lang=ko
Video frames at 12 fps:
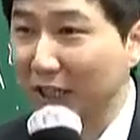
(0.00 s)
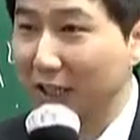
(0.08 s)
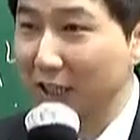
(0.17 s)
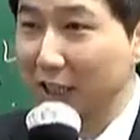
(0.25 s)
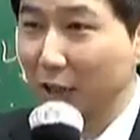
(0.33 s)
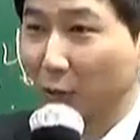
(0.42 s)

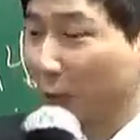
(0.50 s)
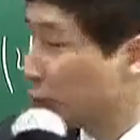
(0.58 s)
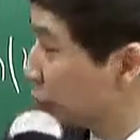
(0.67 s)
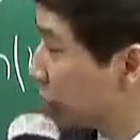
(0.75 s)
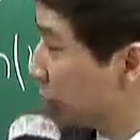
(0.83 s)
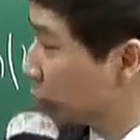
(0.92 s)
이게 너가
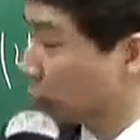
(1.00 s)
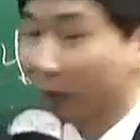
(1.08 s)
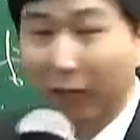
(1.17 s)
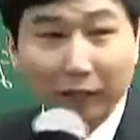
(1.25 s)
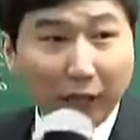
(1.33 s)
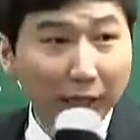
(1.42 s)
60개
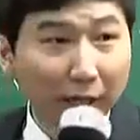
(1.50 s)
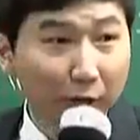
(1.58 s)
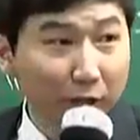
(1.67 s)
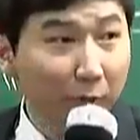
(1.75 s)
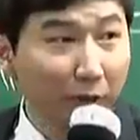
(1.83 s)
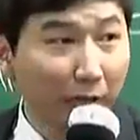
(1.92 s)
정도밖에 안, 안 하는 거,
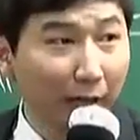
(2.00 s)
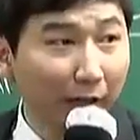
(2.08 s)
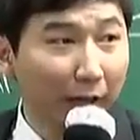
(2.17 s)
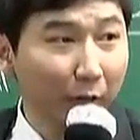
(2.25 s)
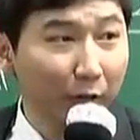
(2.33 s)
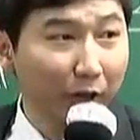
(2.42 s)
이사안
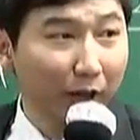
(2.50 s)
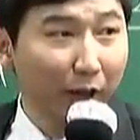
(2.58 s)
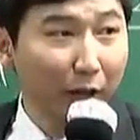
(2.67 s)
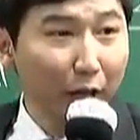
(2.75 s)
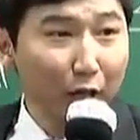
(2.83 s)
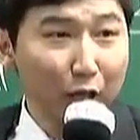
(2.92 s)
하는 건데,
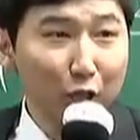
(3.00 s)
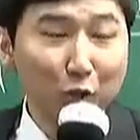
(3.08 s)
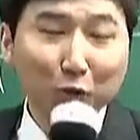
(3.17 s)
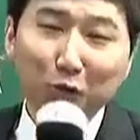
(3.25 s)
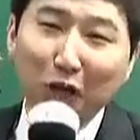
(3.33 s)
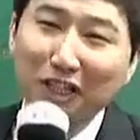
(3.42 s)
이
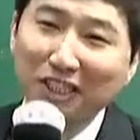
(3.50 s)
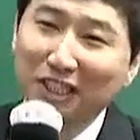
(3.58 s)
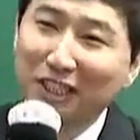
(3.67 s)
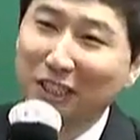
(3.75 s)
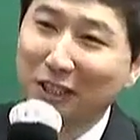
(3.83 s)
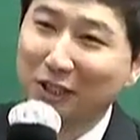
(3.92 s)
정도는
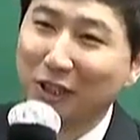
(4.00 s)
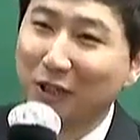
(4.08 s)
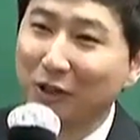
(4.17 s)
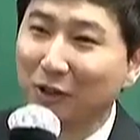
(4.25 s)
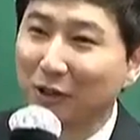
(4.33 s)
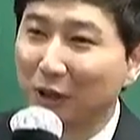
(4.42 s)
해야지.
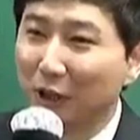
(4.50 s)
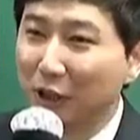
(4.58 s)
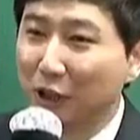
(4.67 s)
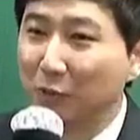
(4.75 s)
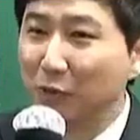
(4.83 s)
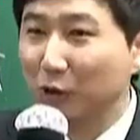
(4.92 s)
그렇잖아요.
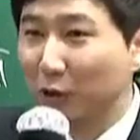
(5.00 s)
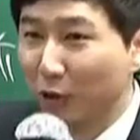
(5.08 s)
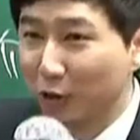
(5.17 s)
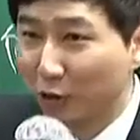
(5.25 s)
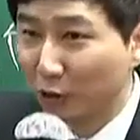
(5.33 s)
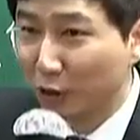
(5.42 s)
심지어
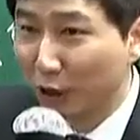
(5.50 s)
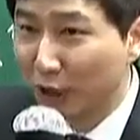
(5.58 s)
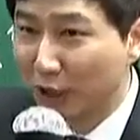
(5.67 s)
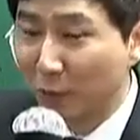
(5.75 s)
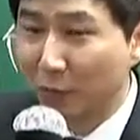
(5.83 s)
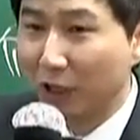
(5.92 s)
여기서
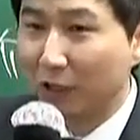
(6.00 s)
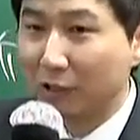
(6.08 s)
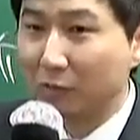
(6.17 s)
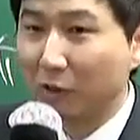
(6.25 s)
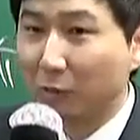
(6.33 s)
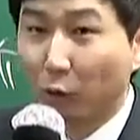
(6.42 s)
3기
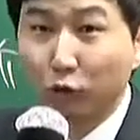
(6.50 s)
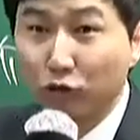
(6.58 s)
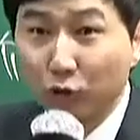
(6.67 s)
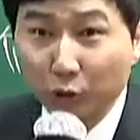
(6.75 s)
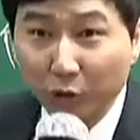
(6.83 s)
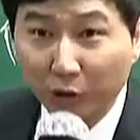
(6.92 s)
끝쯤 되면 더
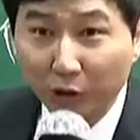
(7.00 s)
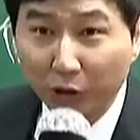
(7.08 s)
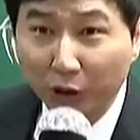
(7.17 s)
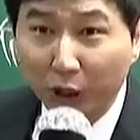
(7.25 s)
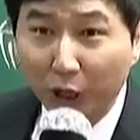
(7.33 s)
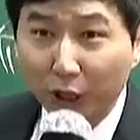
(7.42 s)
줄어져요.
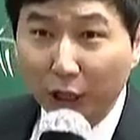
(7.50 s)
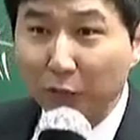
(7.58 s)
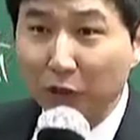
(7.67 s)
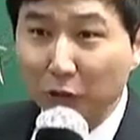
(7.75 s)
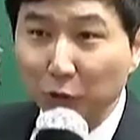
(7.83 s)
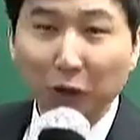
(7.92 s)
근데
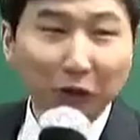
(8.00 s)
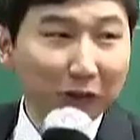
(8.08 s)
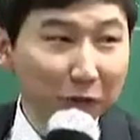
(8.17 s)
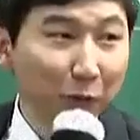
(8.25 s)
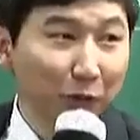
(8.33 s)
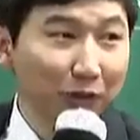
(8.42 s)
아무튼 이 정도
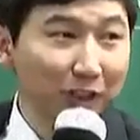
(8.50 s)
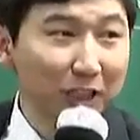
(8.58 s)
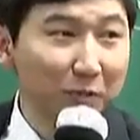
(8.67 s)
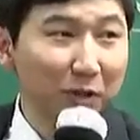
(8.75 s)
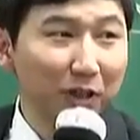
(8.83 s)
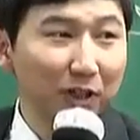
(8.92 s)
해석할이 정도는. 그렇지
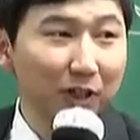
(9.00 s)
않습니까?